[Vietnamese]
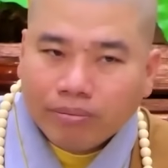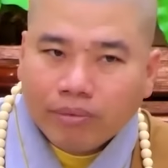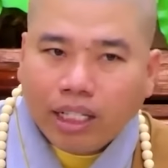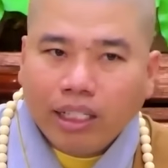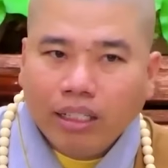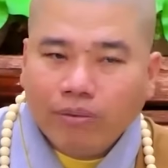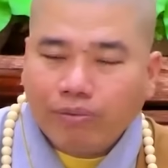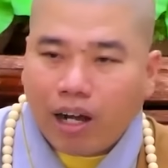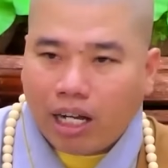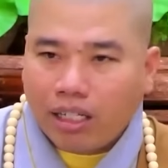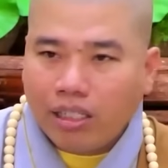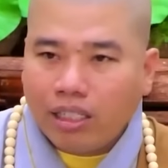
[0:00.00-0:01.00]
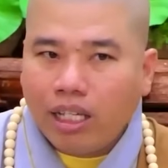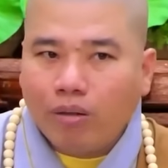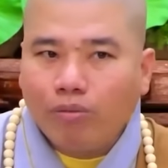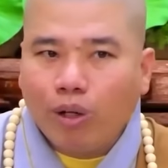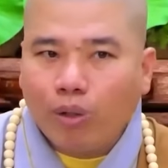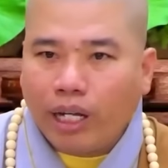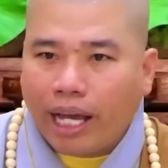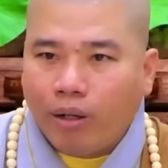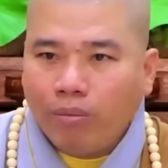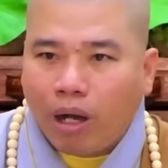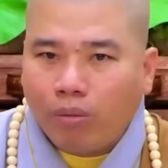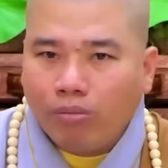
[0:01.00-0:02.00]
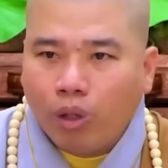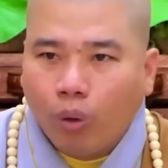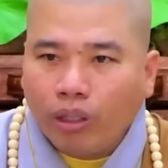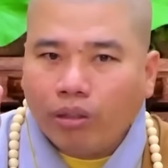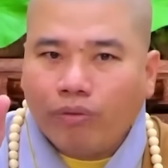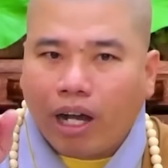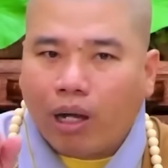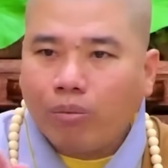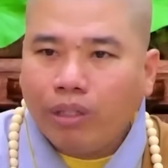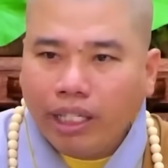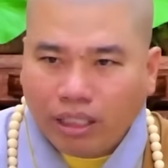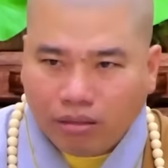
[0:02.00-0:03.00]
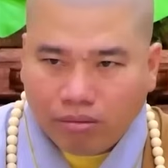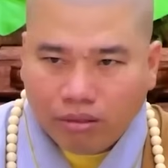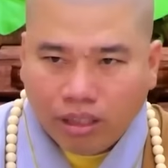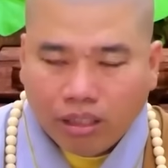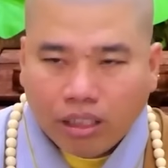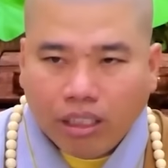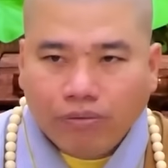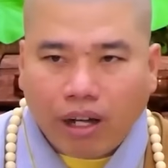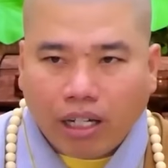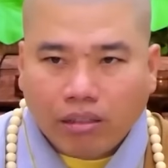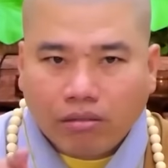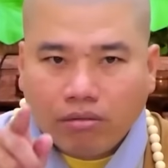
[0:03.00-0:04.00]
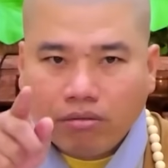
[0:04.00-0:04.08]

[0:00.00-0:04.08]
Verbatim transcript: Nên Đức Phật khi ông vô não mà ông đuổi tới Phật, ông giết, Đức Phật